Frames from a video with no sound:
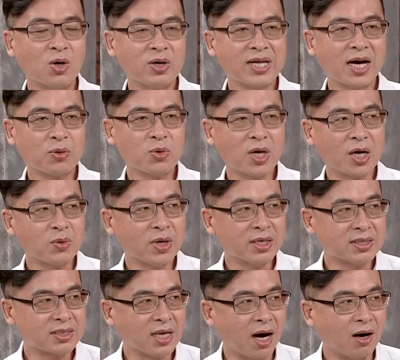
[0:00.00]
肉量越来越
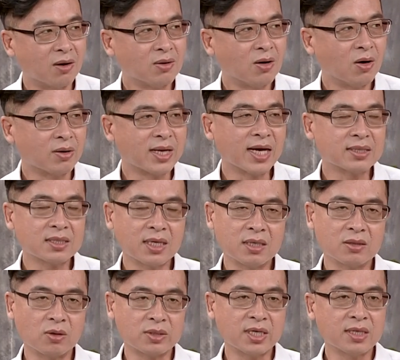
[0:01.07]
少。哦，那这
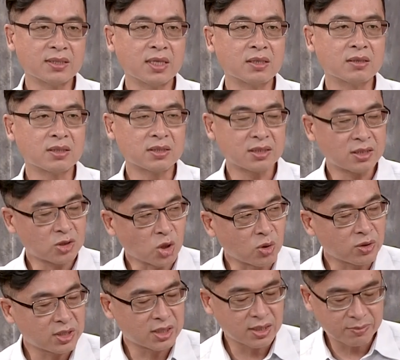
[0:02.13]
个有些是
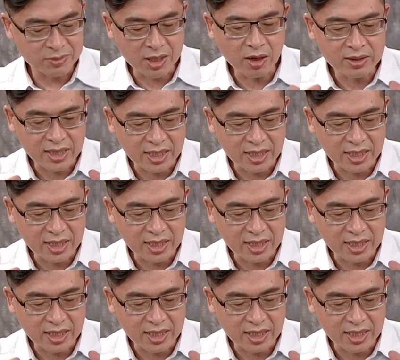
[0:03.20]
重。比较